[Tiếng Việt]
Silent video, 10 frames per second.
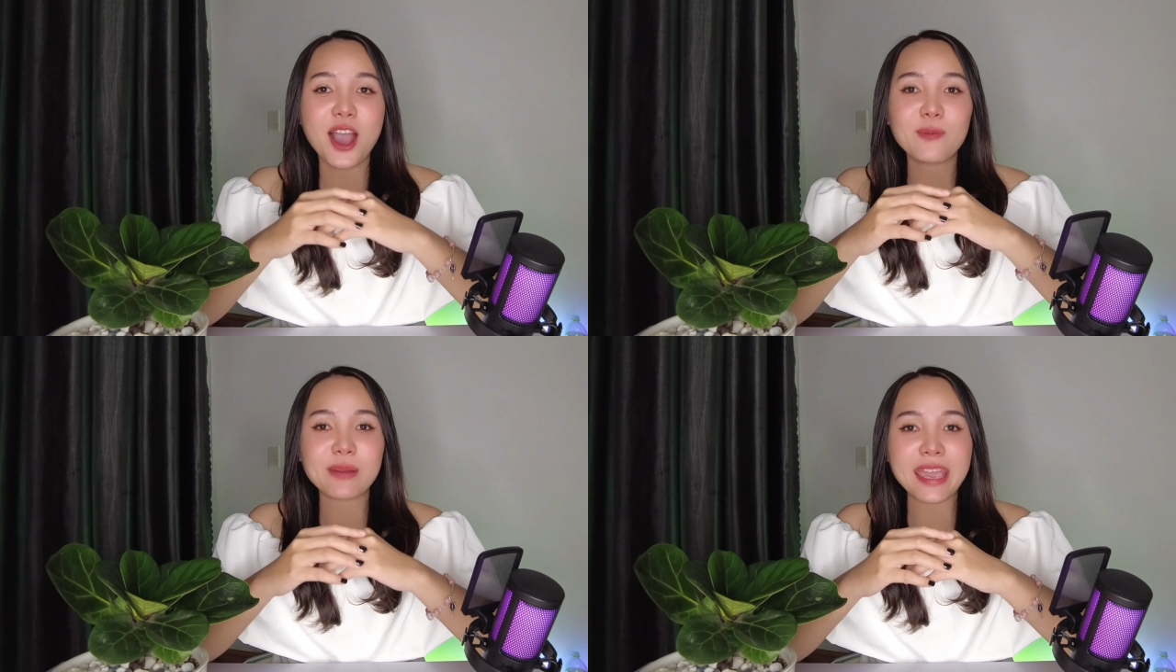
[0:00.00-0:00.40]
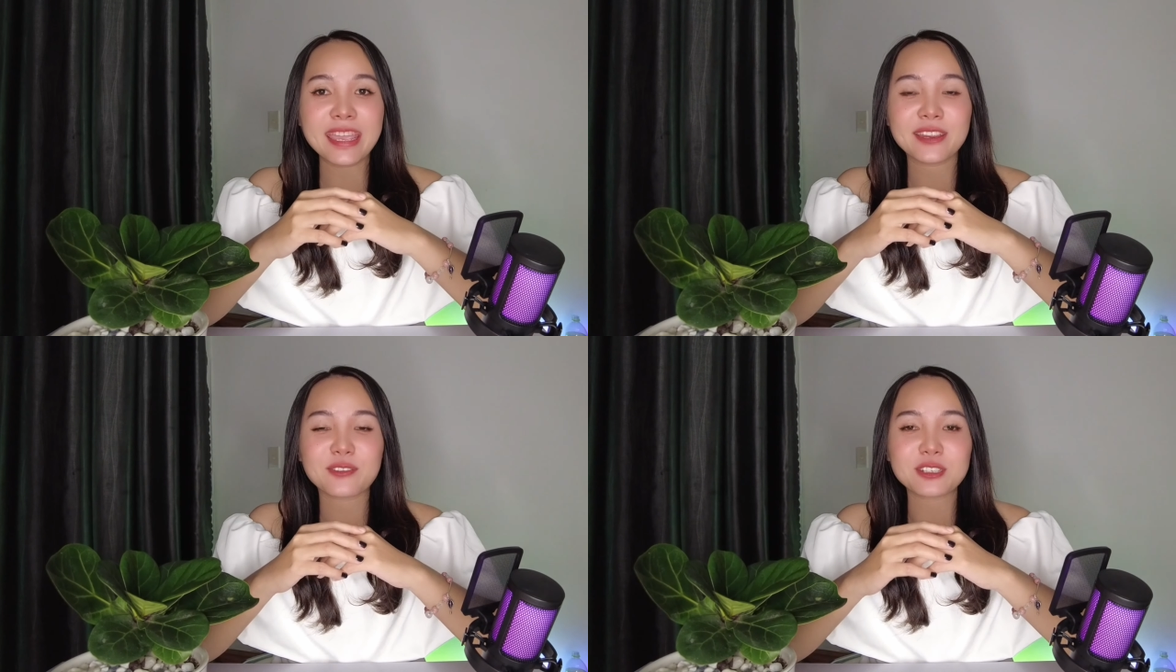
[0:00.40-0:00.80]
Hôm
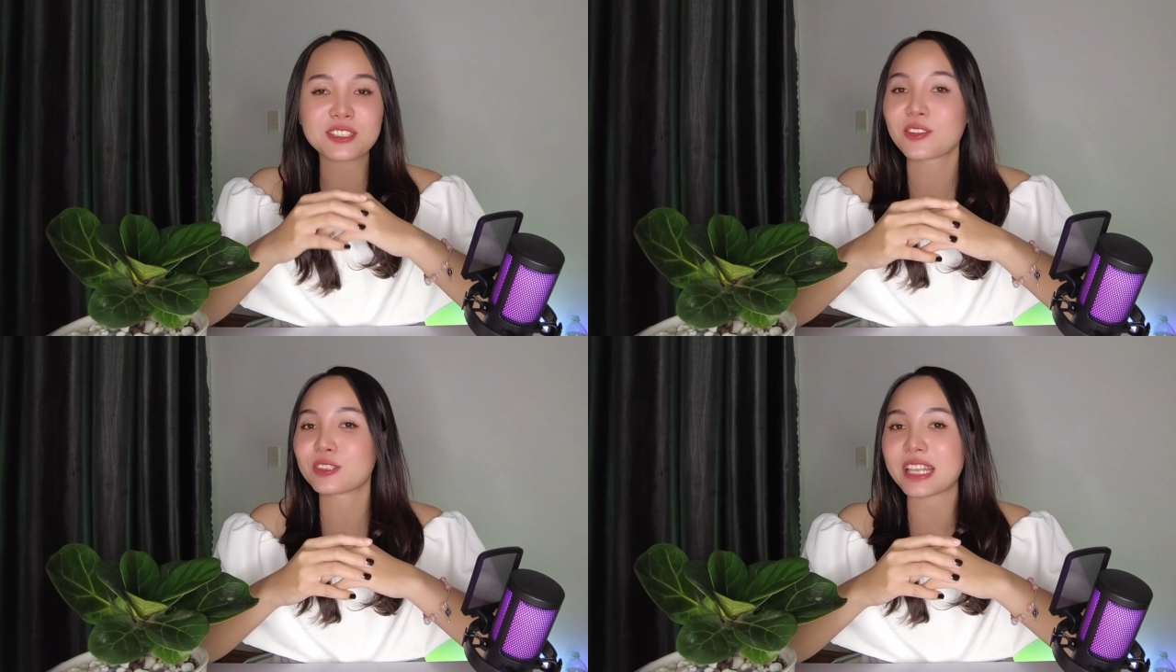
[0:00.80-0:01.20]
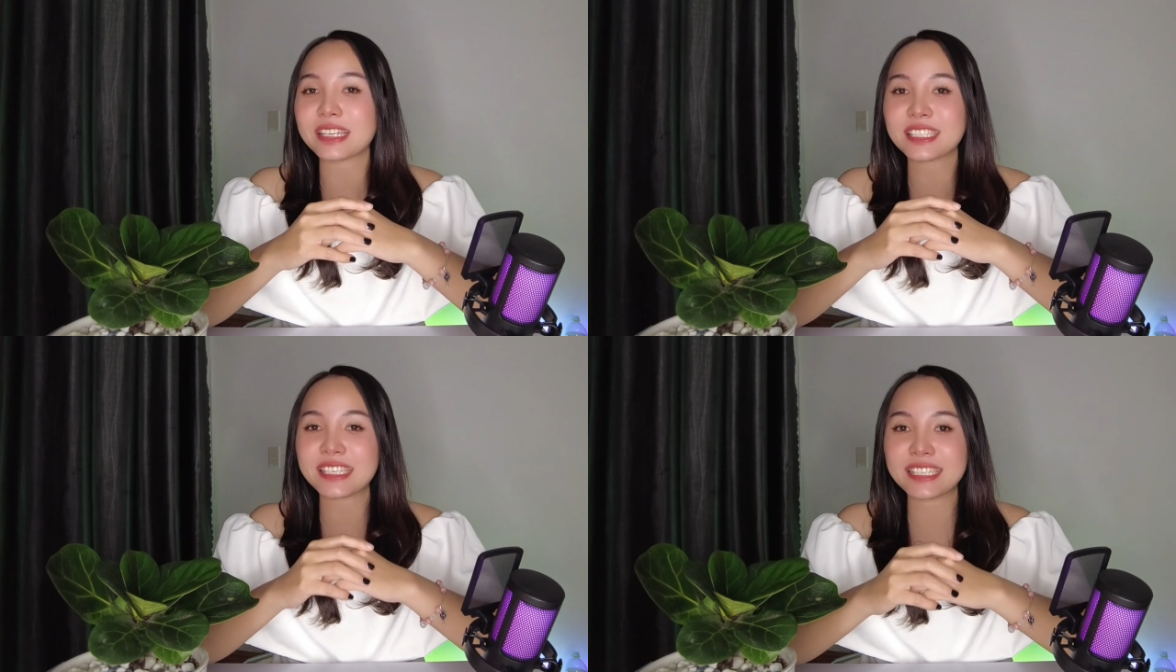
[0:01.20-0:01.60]
nay Crystal
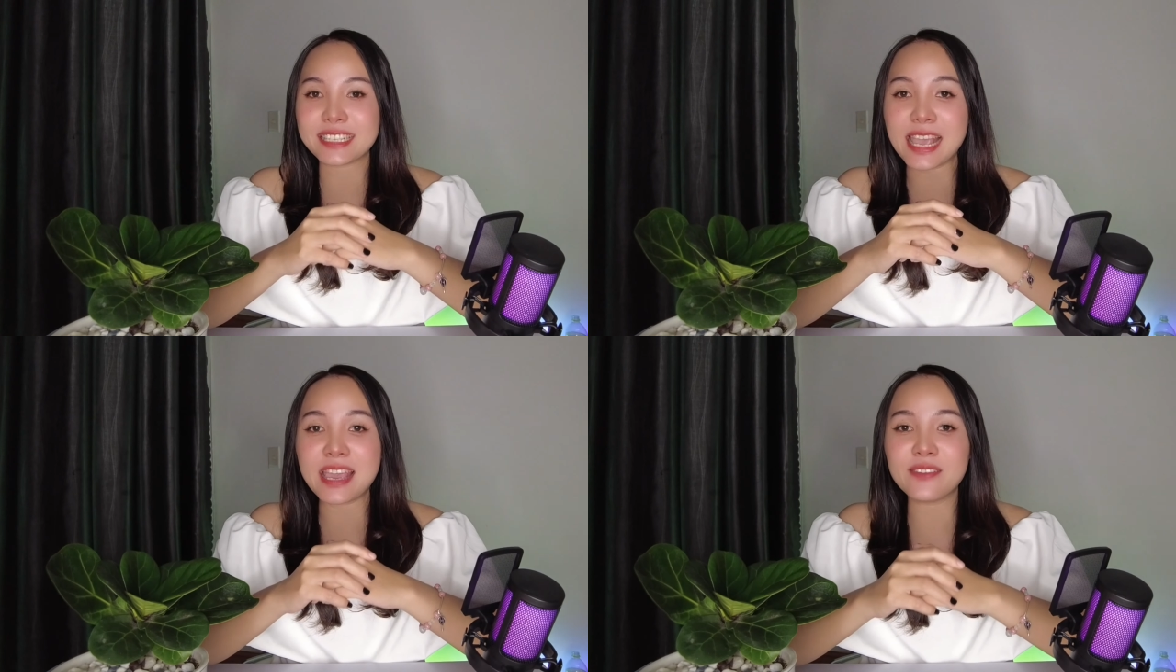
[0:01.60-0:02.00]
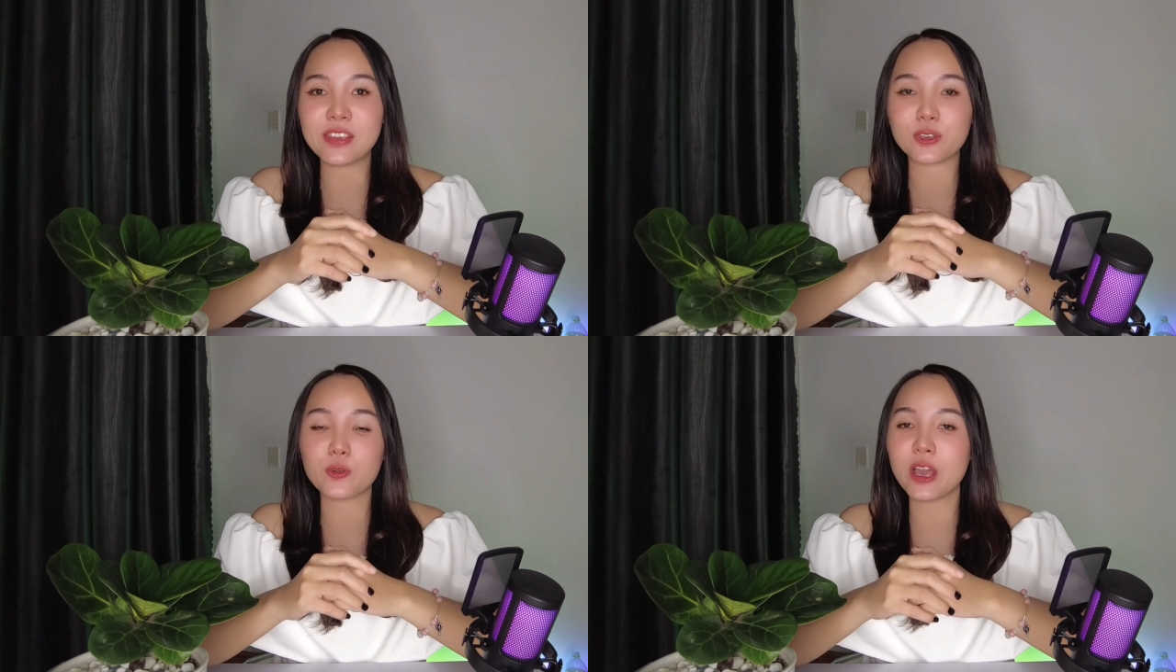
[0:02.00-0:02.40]
sẽ chia sẻ
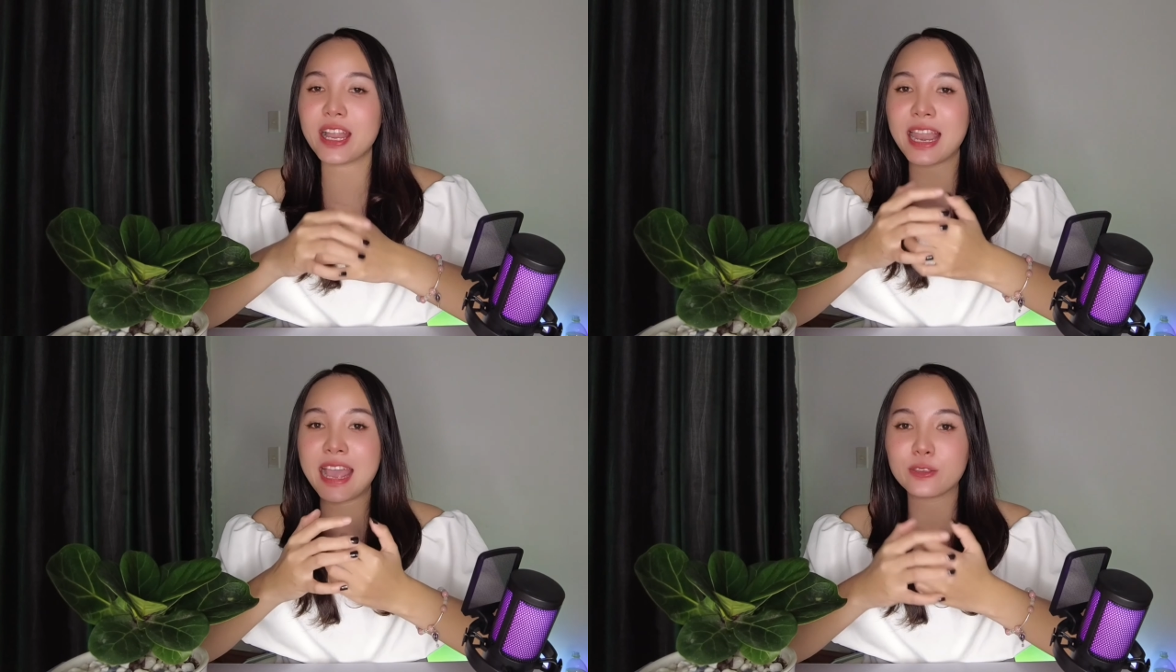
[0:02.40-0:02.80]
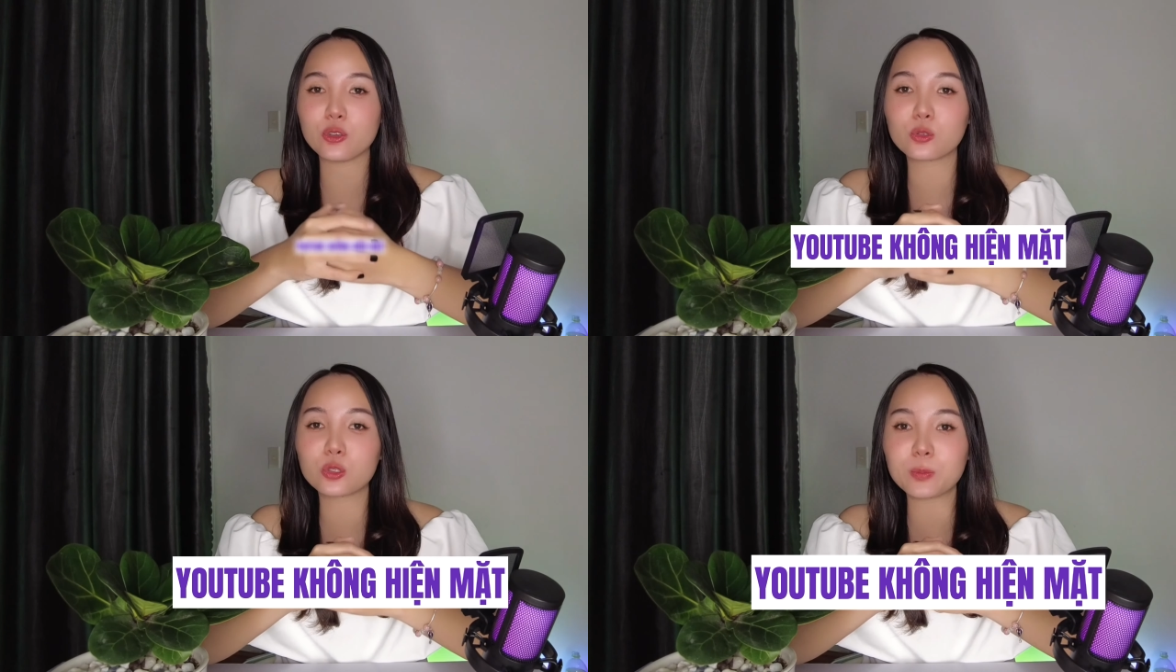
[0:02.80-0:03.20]
về chủ đề là
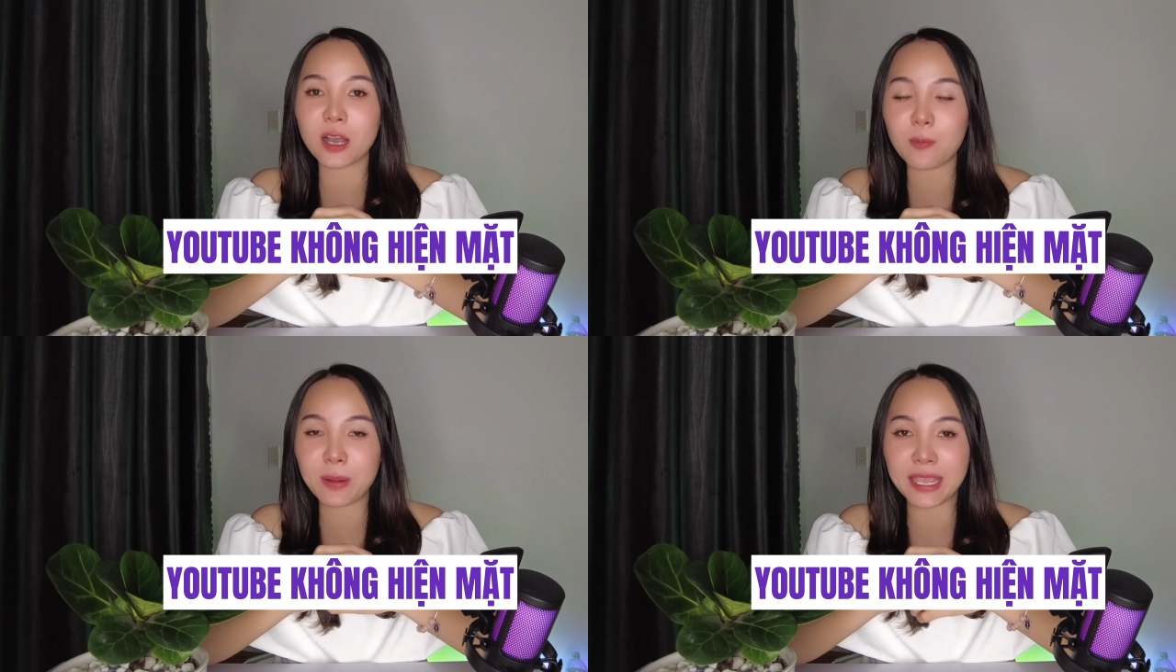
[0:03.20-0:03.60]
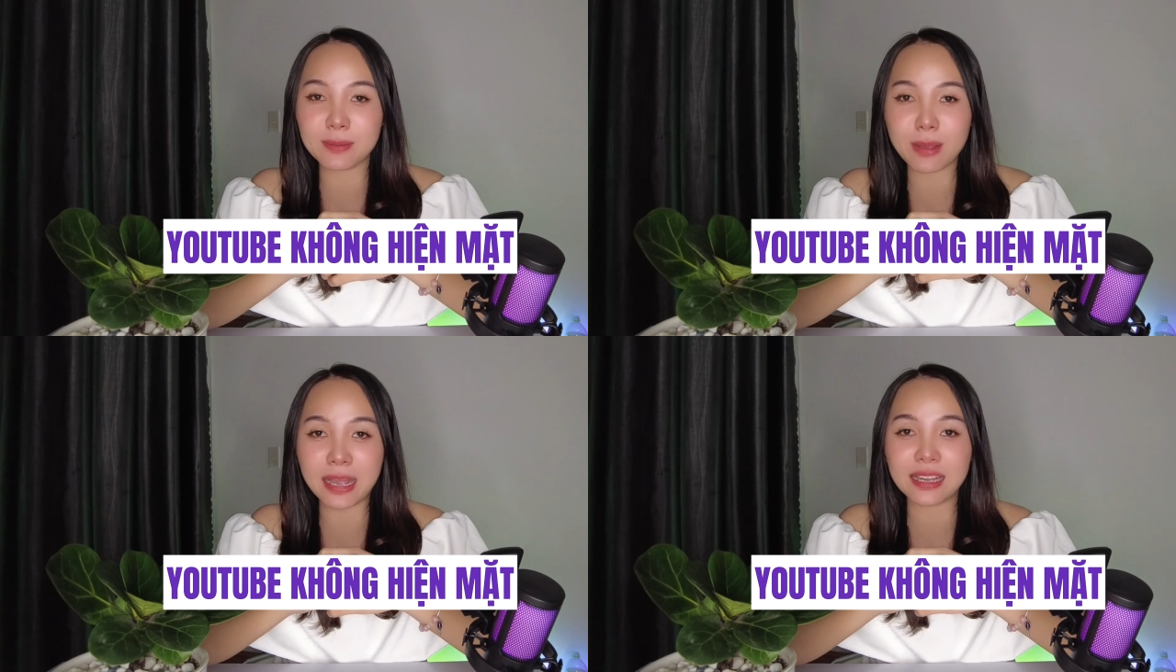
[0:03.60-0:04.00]
YouTube không
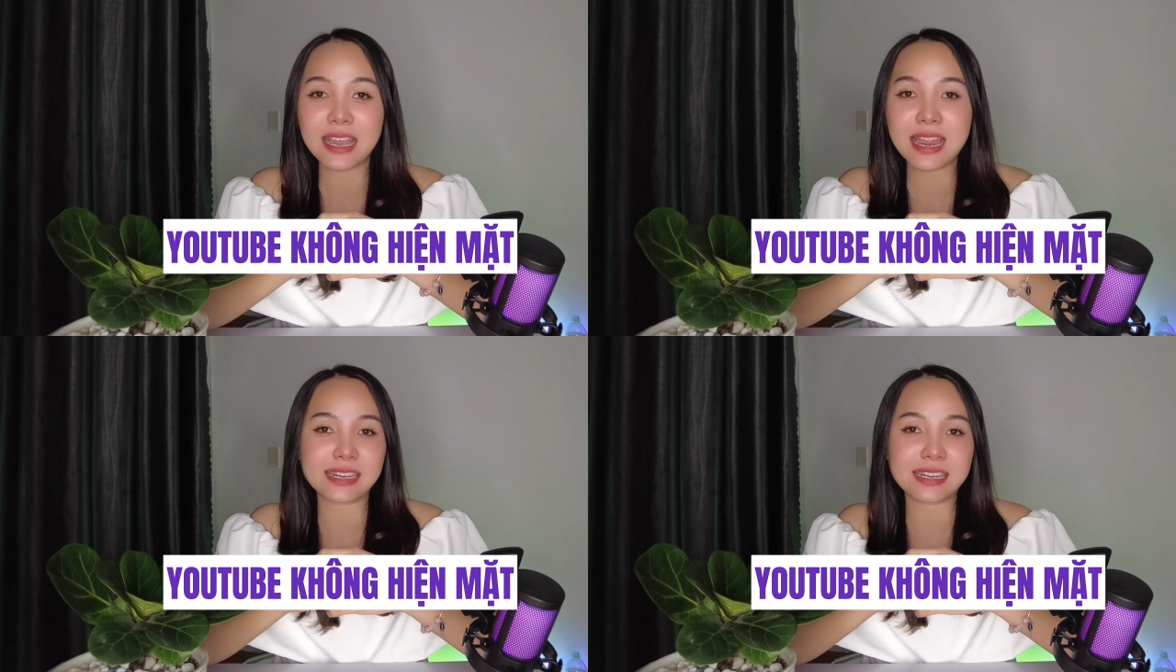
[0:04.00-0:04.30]
hiện mặt.